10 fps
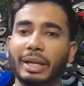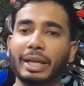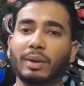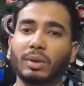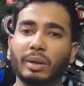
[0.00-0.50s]

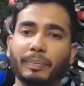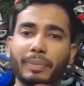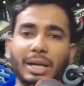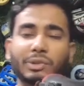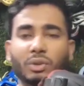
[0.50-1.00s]
এইগুলার
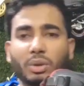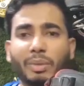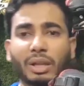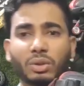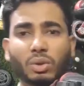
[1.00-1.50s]
প্রাইস হলো
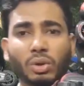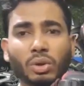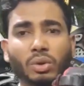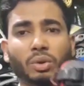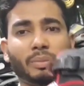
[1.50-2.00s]
মাত্র
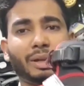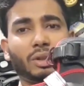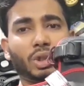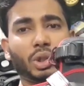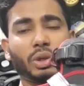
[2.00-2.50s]

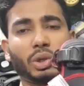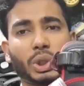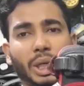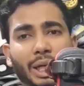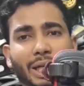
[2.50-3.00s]
মাত্র
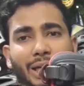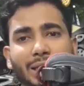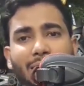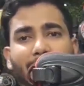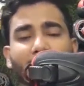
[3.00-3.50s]
সতেরোশো টাকা ঠিক
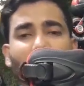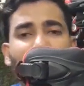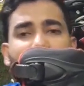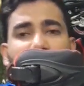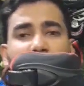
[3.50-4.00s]
আছে এইগুলোর
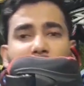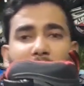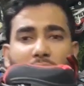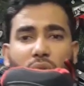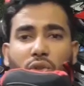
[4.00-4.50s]
প্রাইস হলো
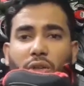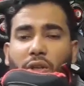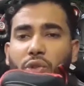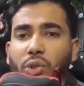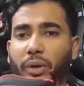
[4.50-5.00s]
মাত্র
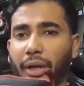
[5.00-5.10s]
সতেরোশো